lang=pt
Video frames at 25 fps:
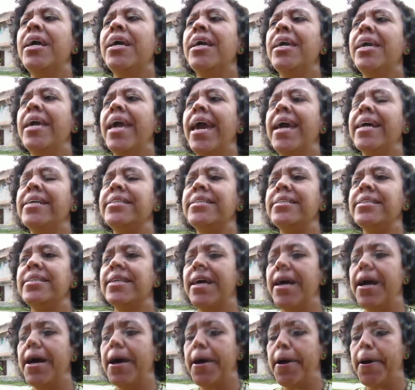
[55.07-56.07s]
e
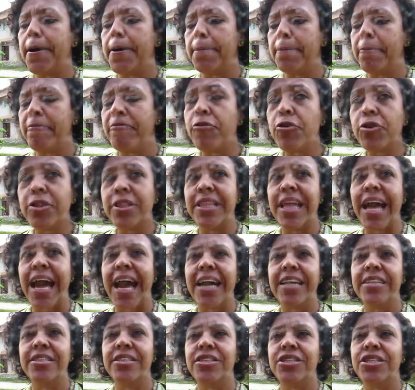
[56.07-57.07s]
essa
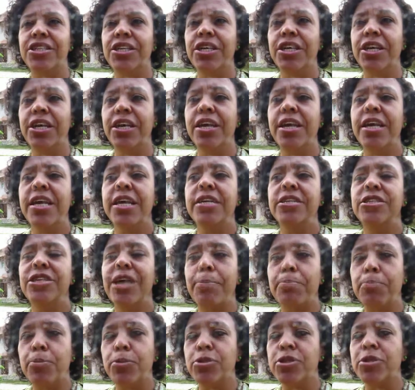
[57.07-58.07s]
vontade de, de
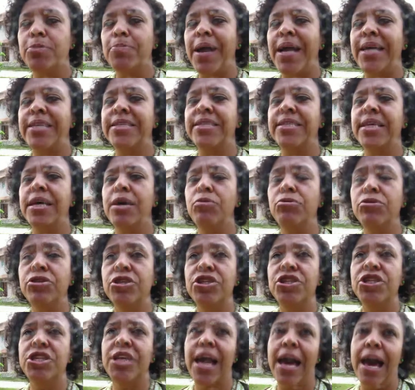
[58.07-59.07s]
aproximação, de
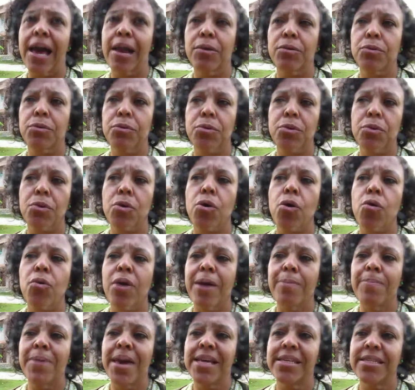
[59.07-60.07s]
diálogo com o
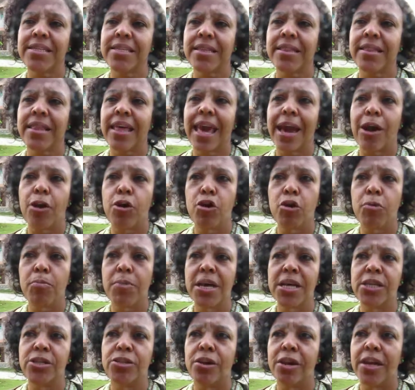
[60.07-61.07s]
MST,
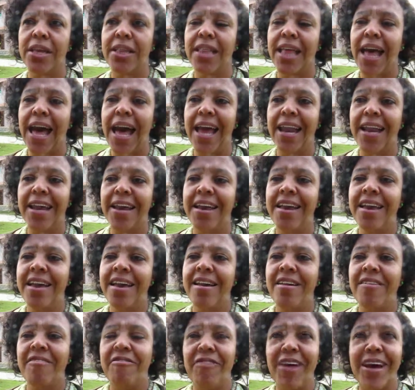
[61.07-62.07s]
Economia Solidária,
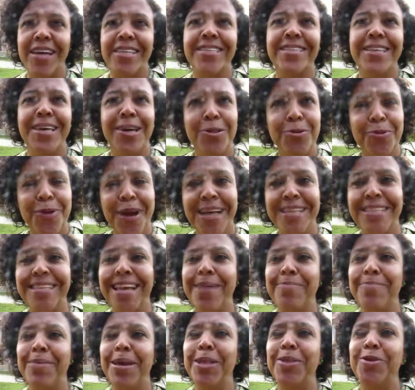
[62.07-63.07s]
fazendo o
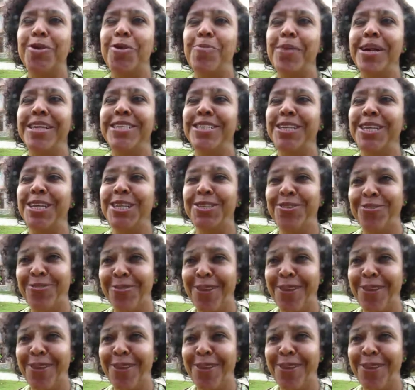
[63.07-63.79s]
casamento, como a gente